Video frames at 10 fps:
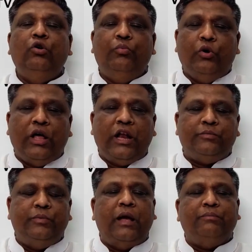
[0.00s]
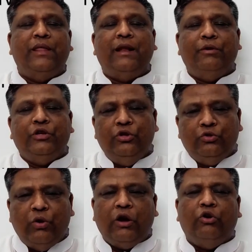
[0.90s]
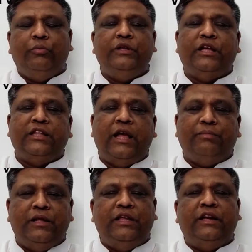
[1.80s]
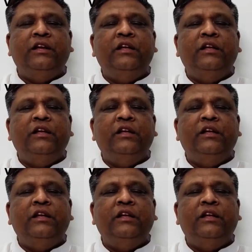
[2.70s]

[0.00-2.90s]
উপকার আসবে আপনারা আমার জন্য দোয়া করবেন যাতে আপনাদের